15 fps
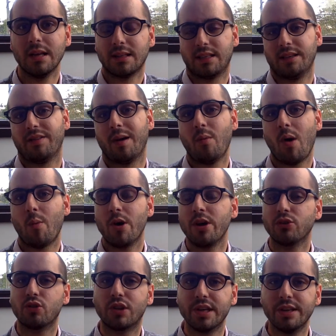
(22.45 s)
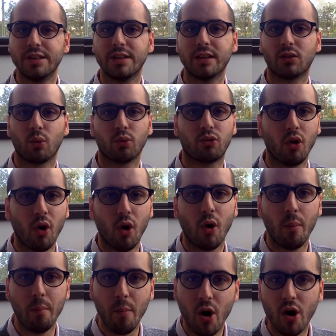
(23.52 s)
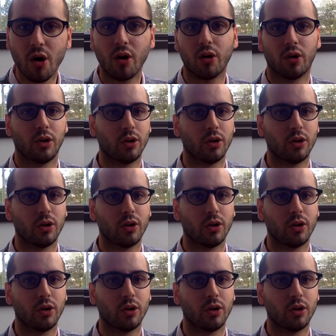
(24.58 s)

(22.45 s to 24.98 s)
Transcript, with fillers: C'est vraiment un moyen d'utiliser ton temps mort,